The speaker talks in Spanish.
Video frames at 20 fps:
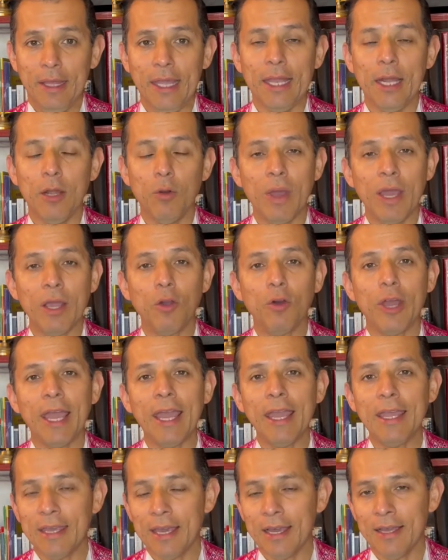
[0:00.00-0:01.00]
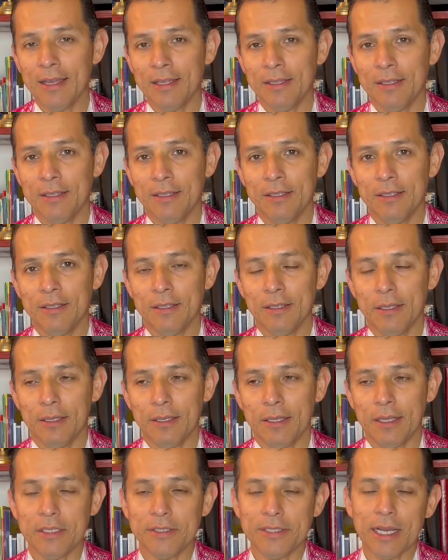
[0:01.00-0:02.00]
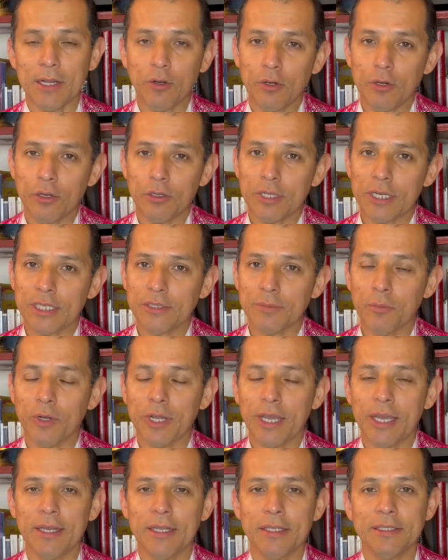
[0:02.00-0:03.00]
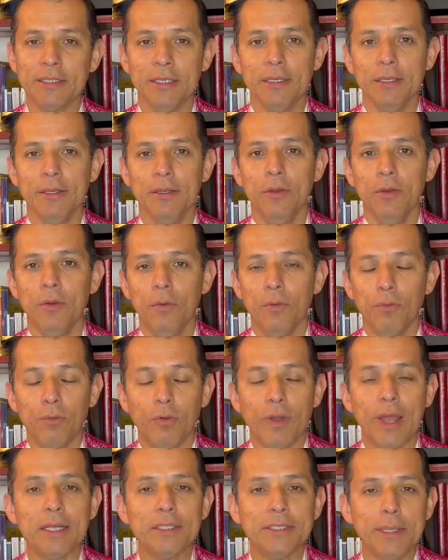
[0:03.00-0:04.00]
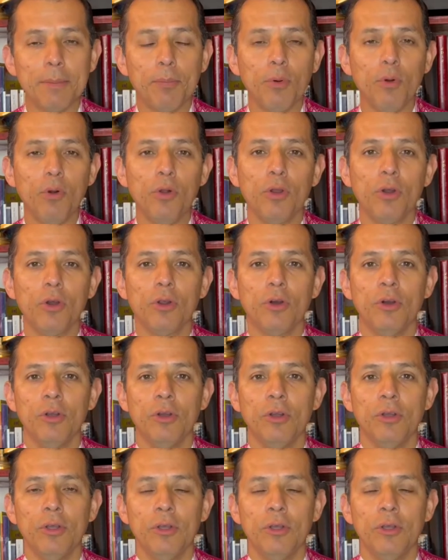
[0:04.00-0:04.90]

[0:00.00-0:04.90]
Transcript: y luego ella, quizá con otras mujeres, fue al sepulcro